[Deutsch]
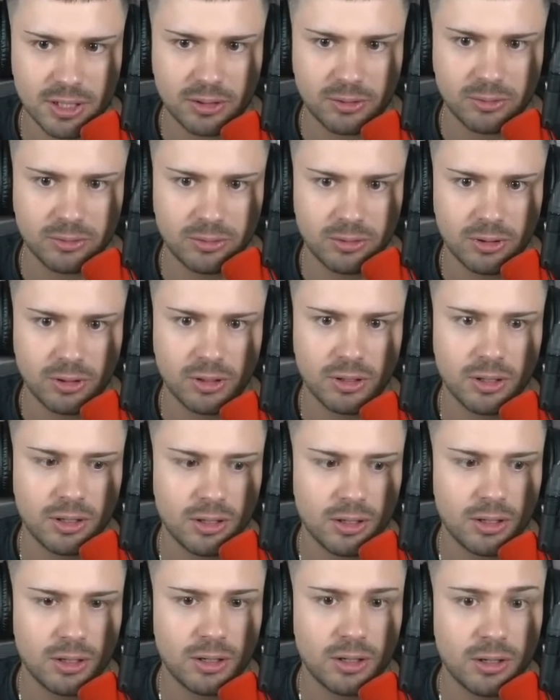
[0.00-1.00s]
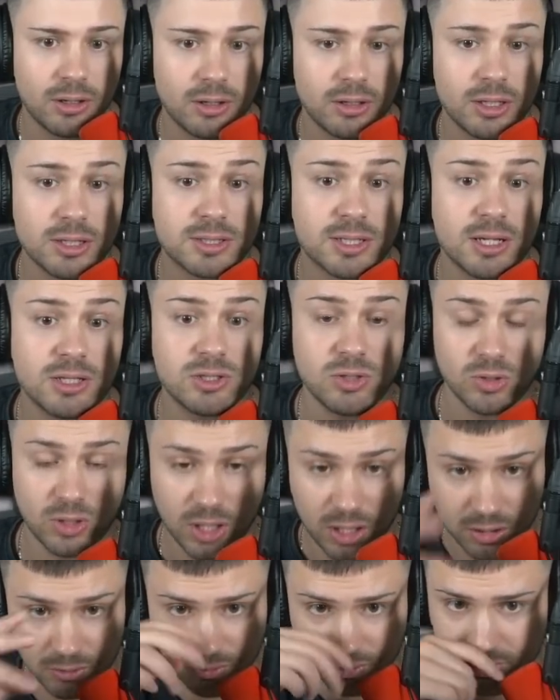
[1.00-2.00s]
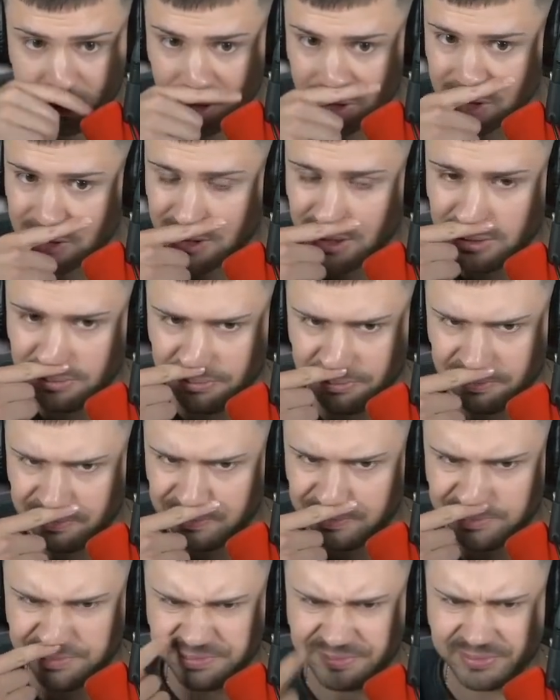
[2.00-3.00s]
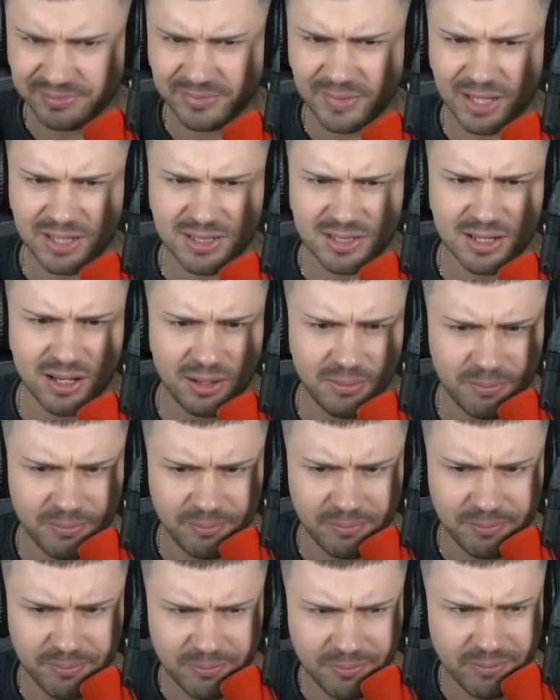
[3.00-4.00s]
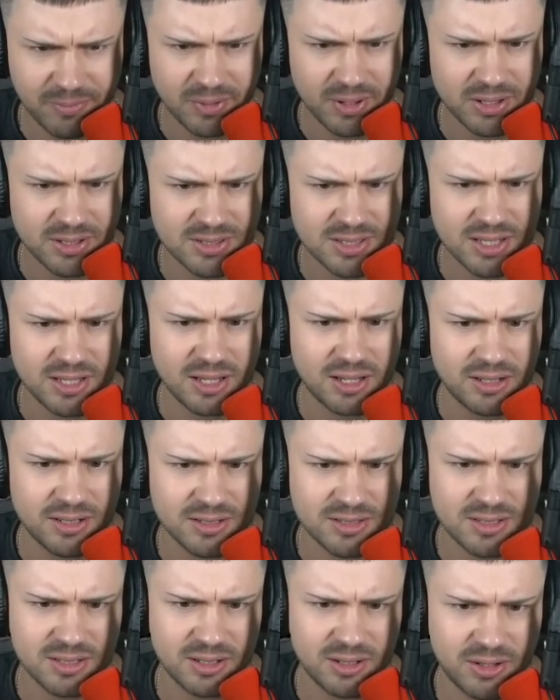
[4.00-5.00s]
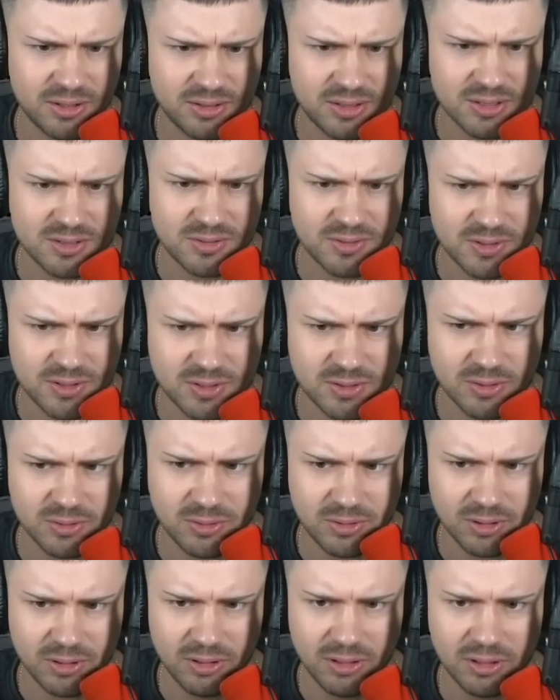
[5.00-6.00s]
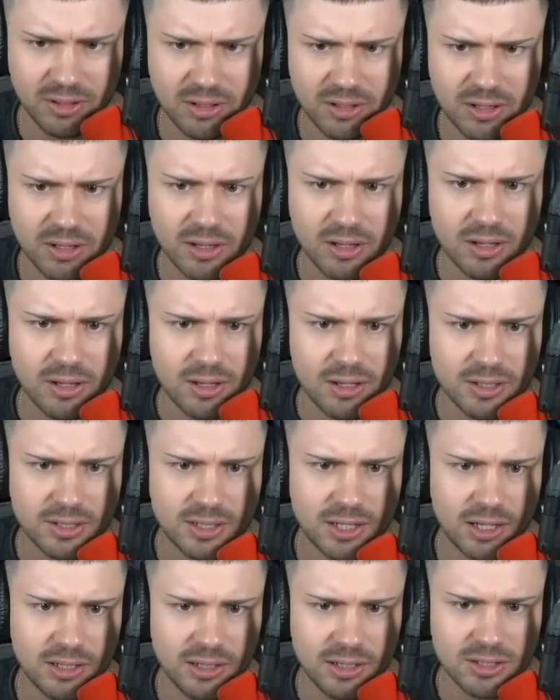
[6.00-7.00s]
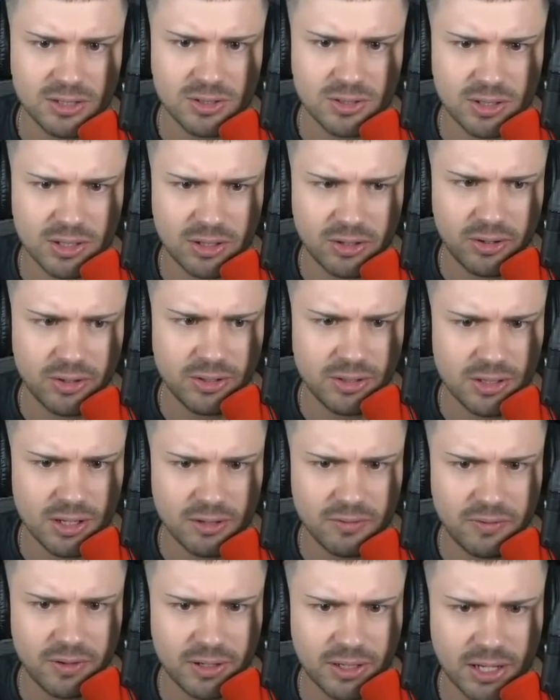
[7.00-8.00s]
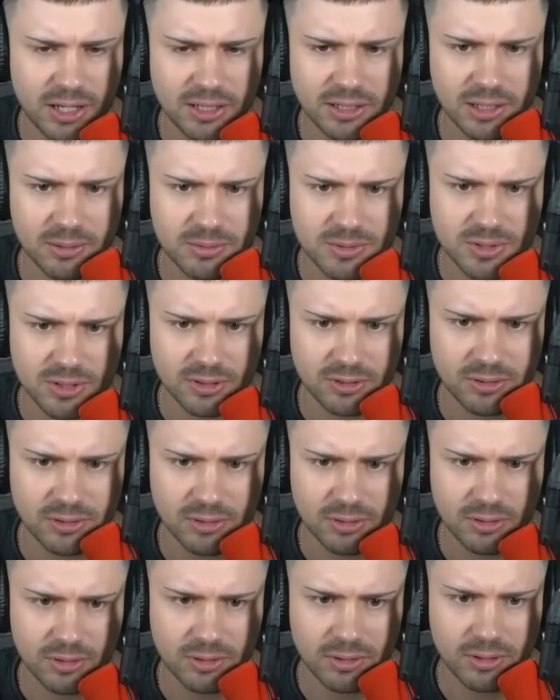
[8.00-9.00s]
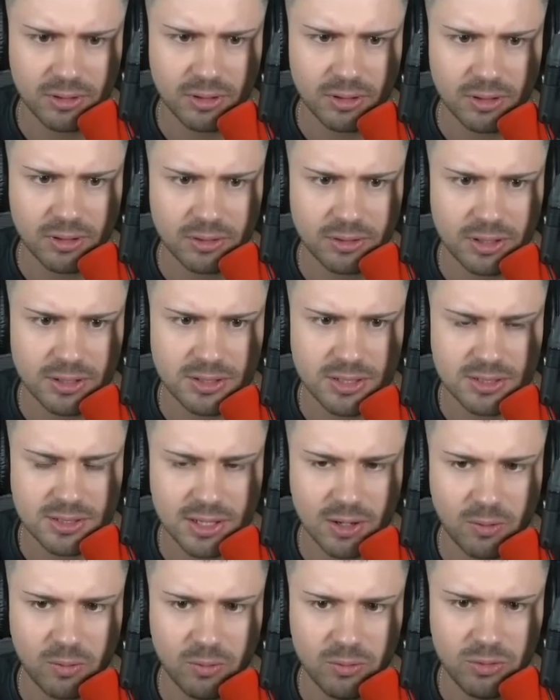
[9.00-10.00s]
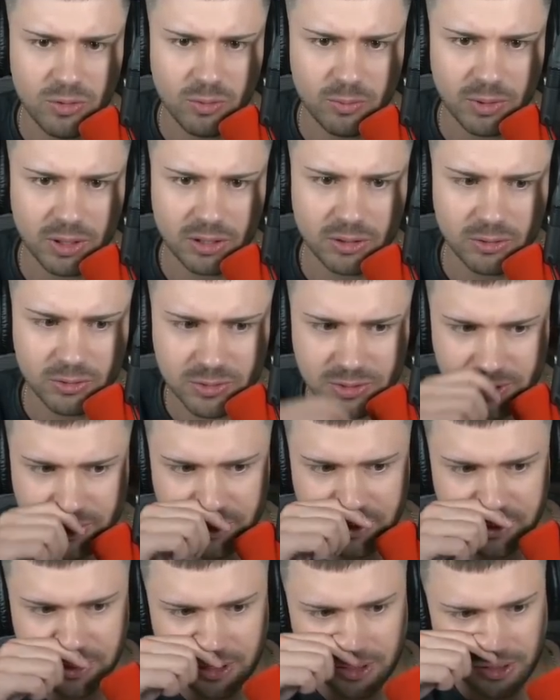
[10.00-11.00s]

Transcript: gut. Jetzt kannst du gehen, jetzt kannst du gehen. Alles klar. Ah, ich sehe gar nichts hier, Leute. Es ist viel zu dunkel. Ich kann also den Leuten einfach Geld abziehen. Das ist ja unnormal lustig.